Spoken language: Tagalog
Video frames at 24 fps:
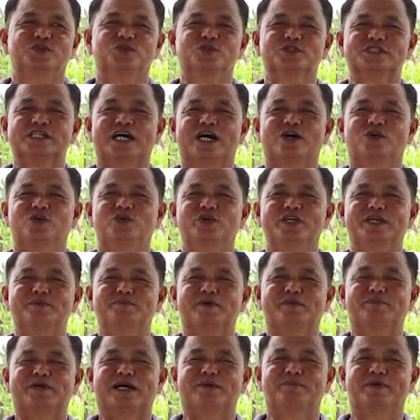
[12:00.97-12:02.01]
usao yan
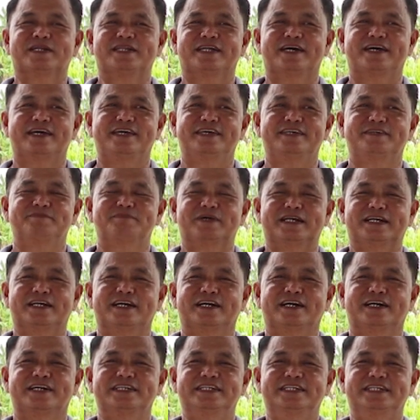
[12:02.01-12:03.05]
mamamatay
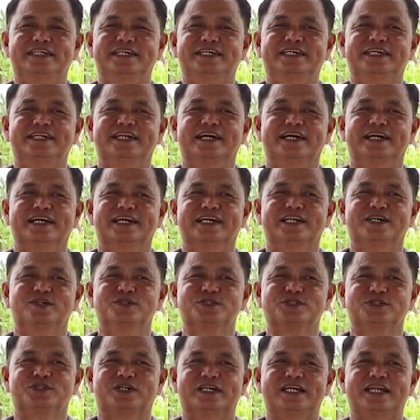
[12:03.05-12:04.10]
pagka hindi ginagalaw.
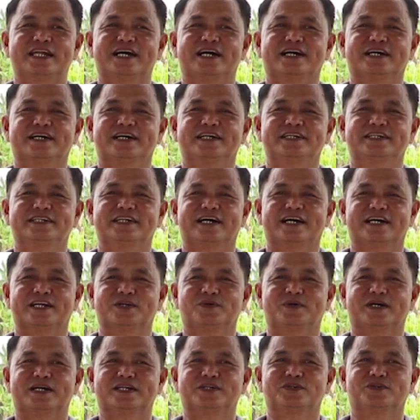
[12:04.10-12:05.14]
So kailangan
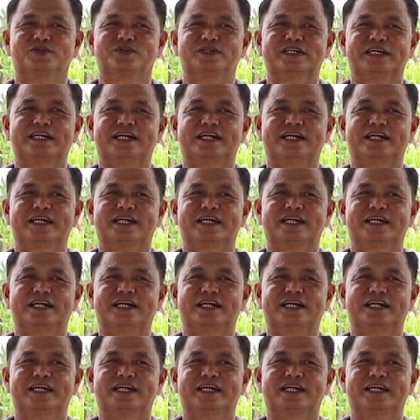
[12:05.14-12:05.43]
araw-araw kung